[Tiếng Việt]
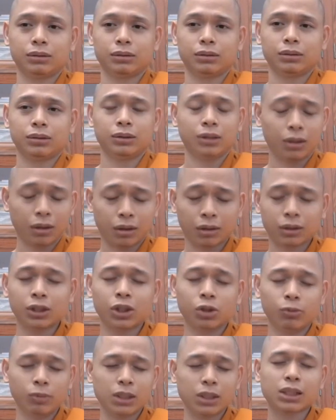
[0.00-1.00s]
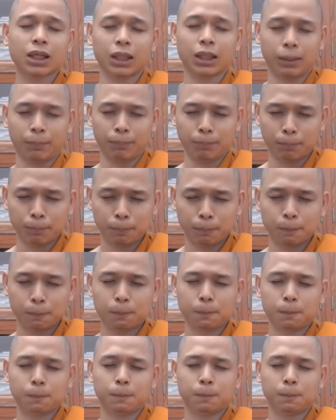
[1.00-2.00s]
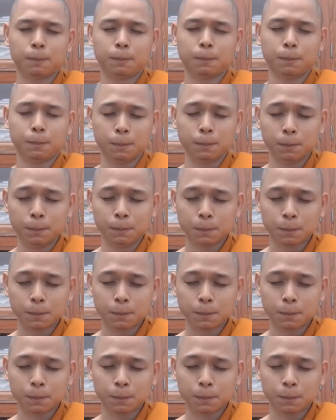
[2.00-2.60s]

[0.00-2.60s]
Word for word: do cái hiểu biết sai lầm ừ.